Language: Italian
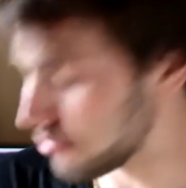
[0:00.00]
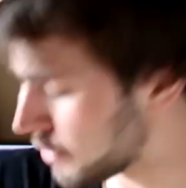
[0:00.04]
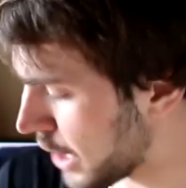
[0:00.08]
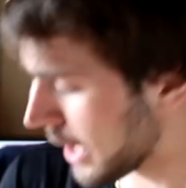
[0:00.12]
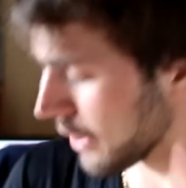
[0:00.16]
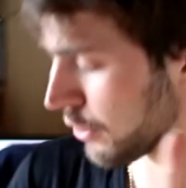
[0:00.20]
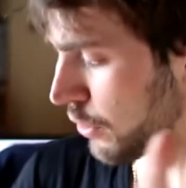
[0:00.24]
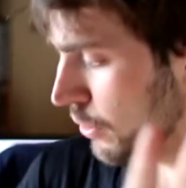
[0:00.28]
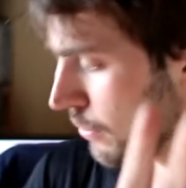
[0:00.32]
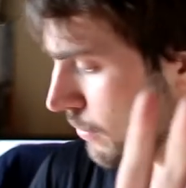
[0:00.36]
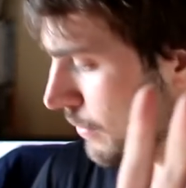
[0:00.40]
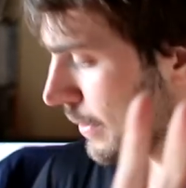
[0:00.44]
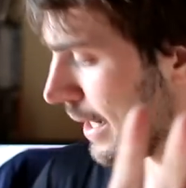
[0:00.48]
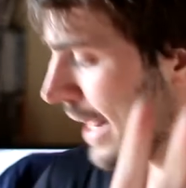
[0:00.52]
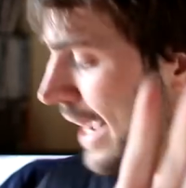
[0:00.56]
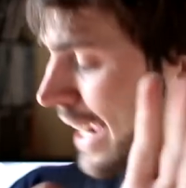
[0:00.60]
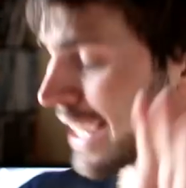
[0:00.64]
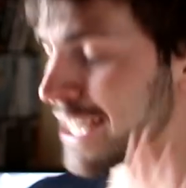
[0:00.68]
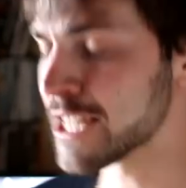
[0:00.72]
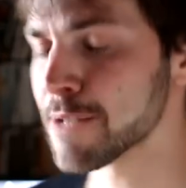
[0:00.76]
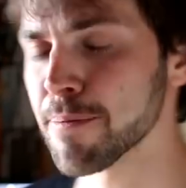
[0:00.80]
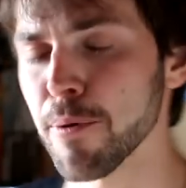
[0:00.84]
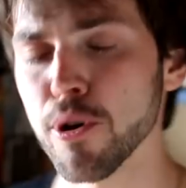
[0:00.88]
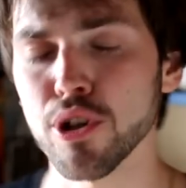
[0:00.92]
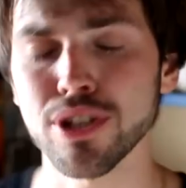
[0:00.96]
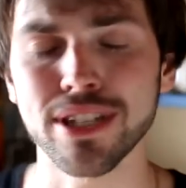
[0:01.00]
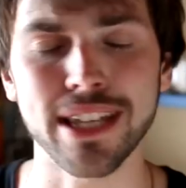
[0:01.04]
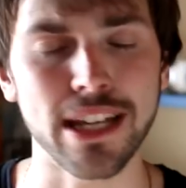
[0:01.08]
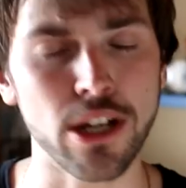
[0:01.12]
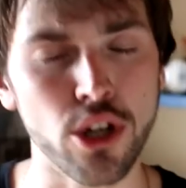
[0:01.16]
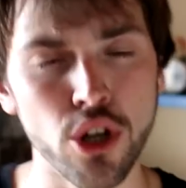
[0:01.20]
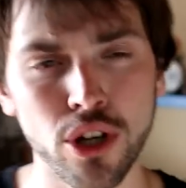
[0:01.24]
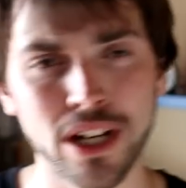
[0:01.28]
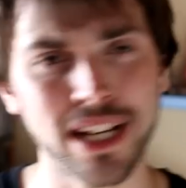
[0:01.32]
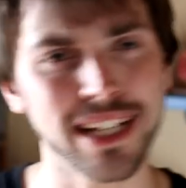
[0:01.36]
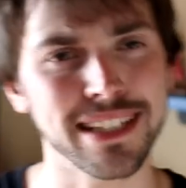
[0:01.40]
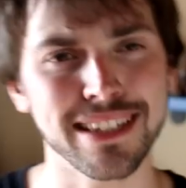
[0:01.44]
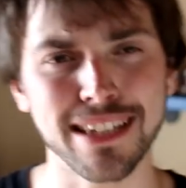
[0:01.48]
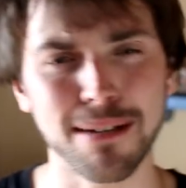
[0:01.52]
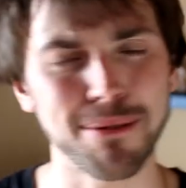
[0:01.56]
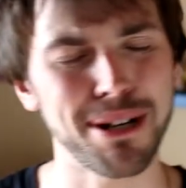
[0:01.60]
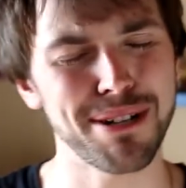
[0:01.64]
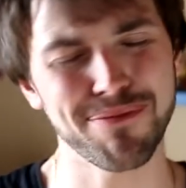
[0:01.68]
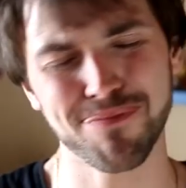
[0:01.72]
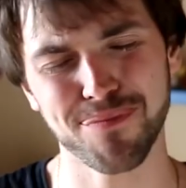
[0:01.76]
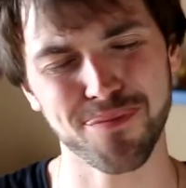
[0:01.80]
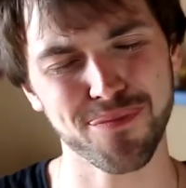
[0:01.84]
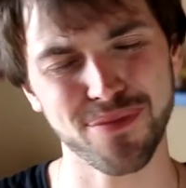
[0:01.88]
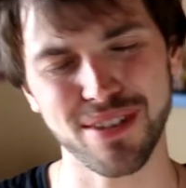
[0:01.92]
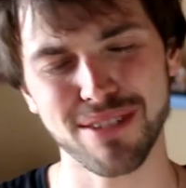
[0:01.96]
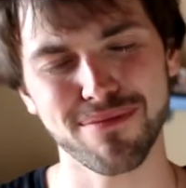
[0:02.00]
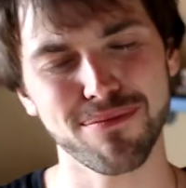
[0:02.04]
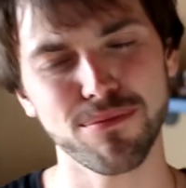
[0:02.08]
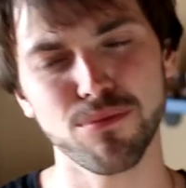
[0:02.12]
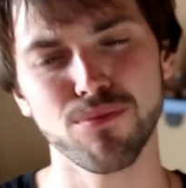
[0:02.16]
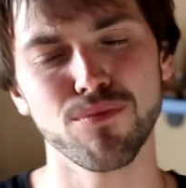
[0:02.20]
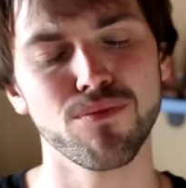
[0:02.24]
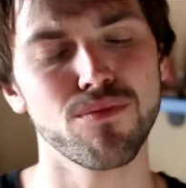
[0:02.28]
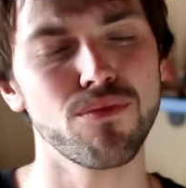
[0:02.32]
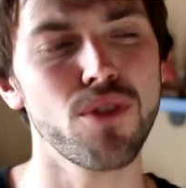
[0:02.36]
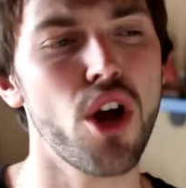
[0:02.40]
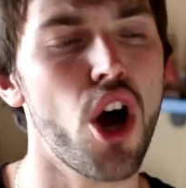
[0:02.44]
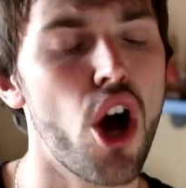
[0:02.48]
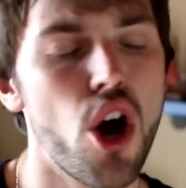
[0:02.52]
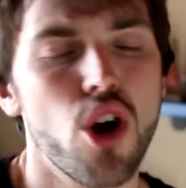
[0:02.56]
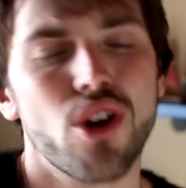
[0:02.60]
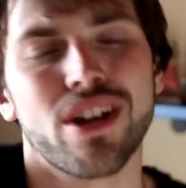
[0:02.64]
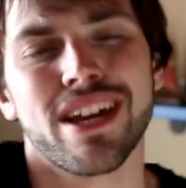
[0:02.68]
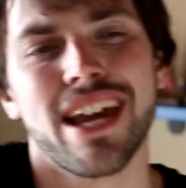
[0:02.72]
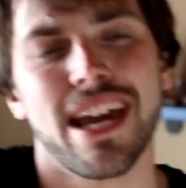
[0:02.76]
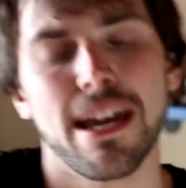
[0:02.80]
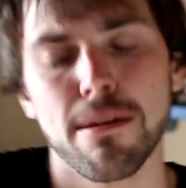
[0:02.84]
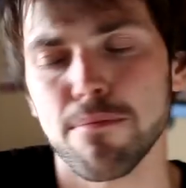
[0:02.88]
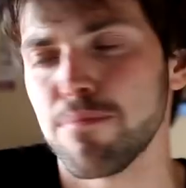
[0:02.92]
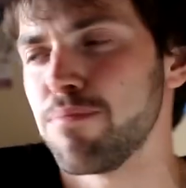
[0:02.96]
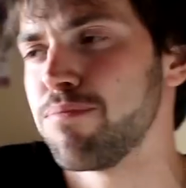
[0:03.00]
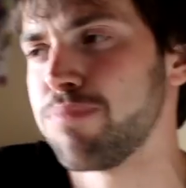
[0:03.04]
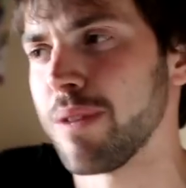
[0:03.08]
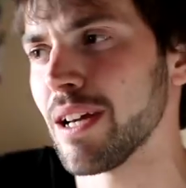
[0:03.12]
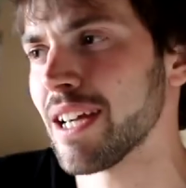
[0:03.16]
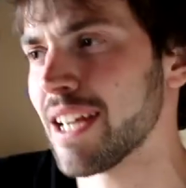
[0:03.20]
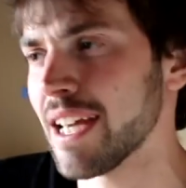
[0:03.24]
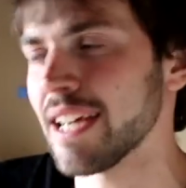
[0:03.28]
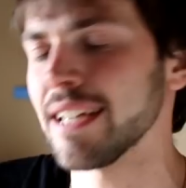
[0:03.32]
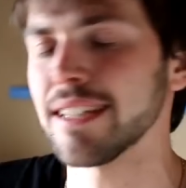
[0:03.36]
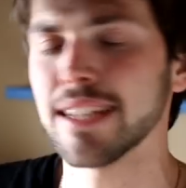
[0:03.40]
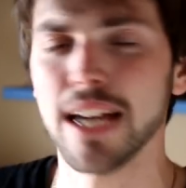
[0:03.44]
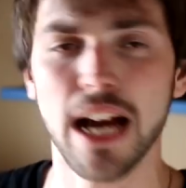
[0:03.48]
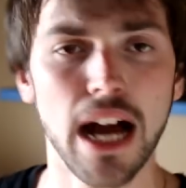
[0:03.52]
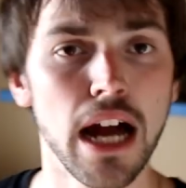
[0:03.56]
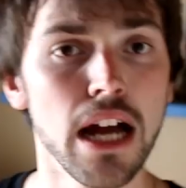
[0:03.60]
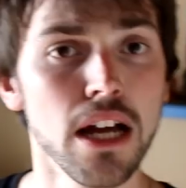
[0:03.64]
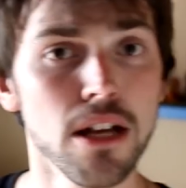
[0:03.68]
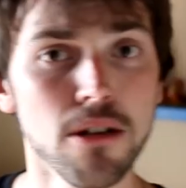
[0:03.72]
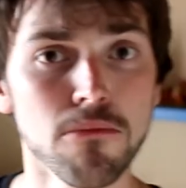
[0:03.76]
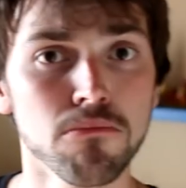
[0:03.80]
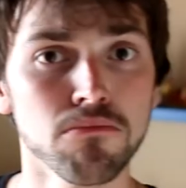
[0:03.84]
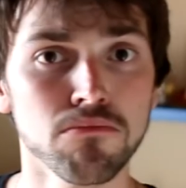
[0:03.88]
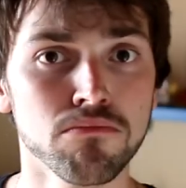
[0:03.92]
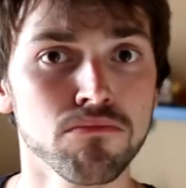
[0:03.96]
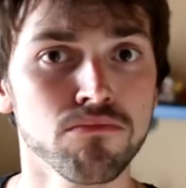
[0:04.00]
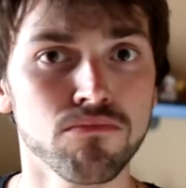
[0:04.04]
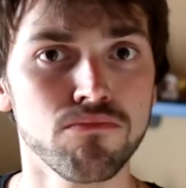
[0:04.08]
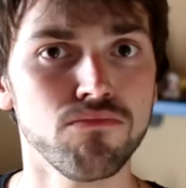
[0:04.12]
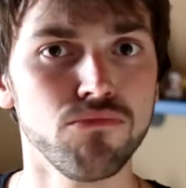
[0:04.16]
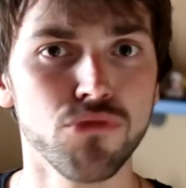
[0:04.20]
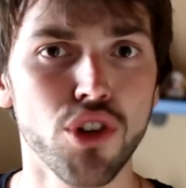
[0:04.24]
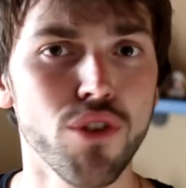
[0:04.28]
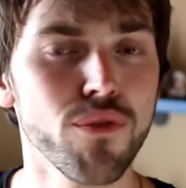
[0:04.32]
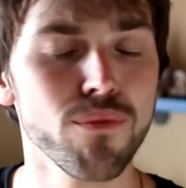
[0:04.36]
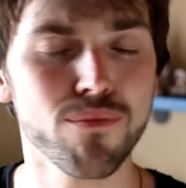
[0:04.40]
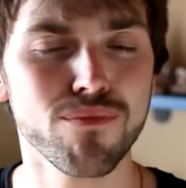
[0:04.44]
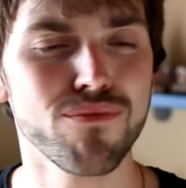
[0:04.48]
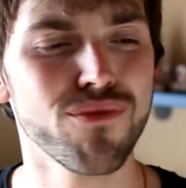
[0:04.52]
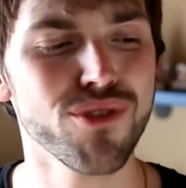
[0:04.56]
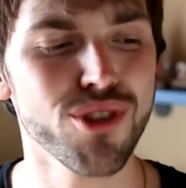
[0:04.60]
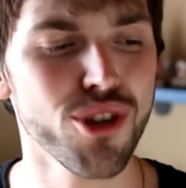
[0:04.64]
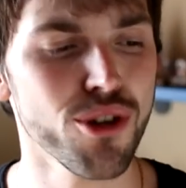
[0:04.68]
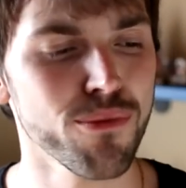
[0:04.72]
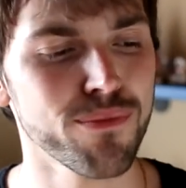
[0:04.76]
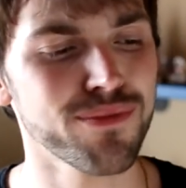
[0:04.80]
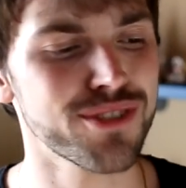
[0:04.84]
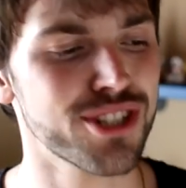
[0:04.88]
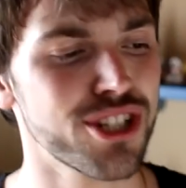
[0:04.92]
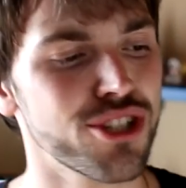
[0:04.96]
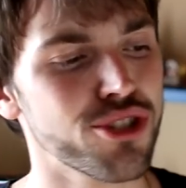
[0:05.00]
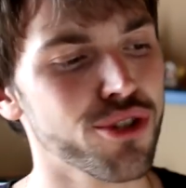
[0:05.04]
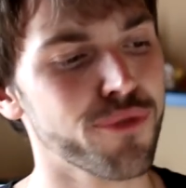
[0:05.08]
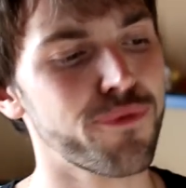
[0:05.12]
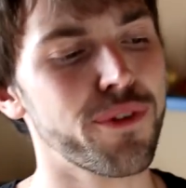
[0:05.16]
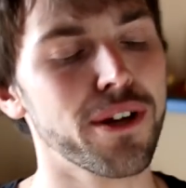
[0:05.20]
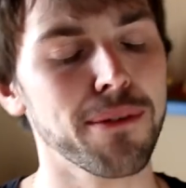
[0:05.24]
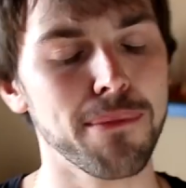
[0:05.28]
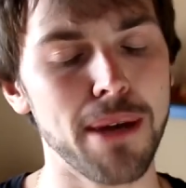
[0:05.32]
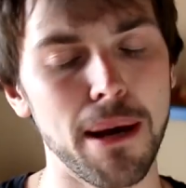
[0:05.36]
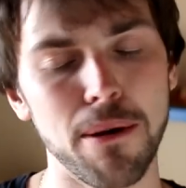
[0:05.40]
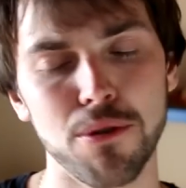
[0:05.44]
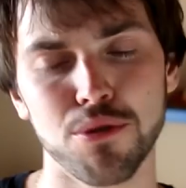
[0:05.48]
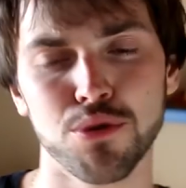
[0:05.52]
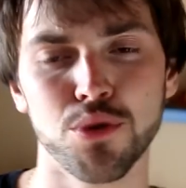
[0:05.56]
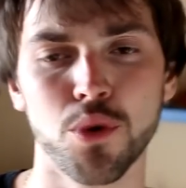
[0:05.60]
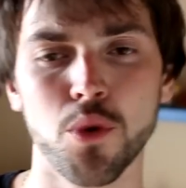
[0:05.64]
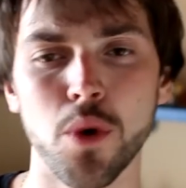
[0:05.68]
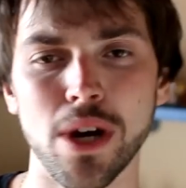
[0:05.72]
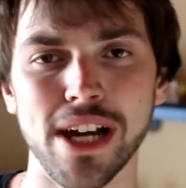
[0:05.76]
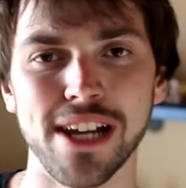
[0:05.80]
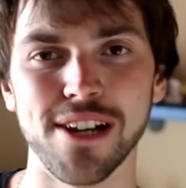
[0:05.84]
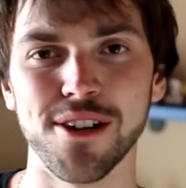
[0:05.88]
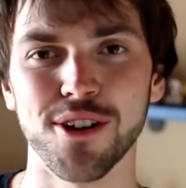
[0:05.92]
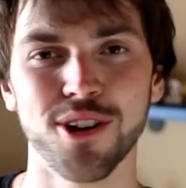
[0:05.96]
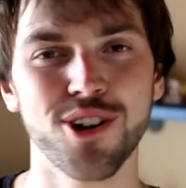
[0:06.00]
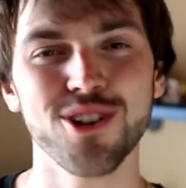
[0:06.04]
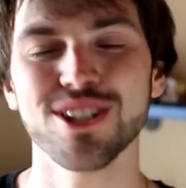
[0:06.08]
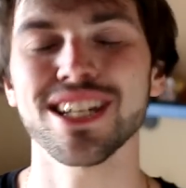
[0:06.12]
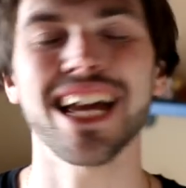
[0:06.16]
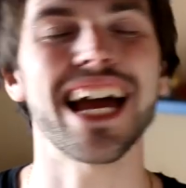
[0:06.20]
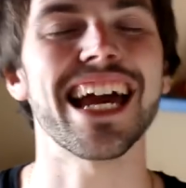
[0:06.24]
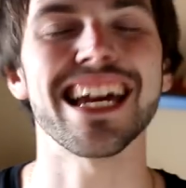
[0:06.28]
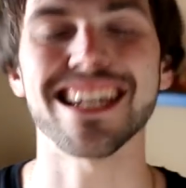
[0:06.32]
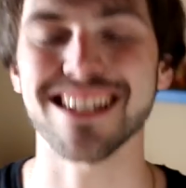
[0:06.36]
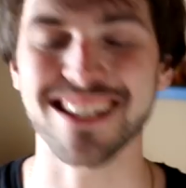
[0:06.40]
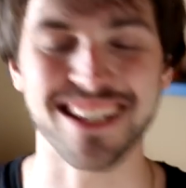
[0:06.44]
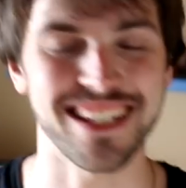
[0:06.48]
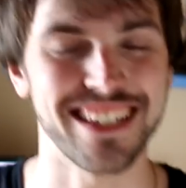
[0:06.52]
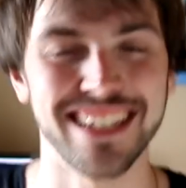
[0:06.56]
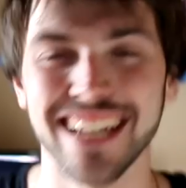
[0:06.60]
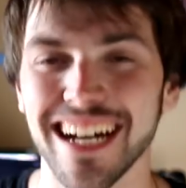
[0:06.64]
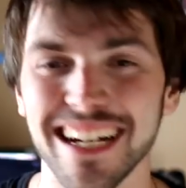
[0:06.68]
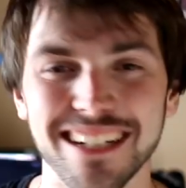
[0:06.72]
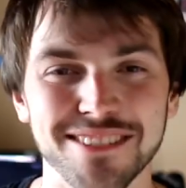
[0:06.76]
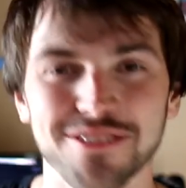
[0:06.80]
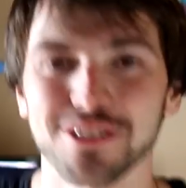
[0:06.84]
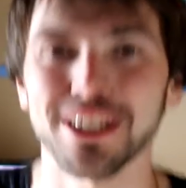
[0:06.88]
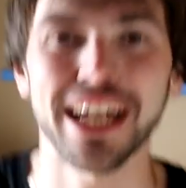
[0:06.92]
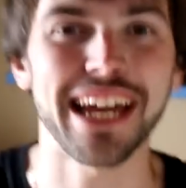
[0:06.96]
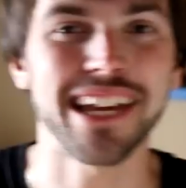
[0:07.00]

Certo, la risposta è corretta, ma mm, no, ok, per carità, non, non ci soffermiamo su quello. Cosa esce di altro?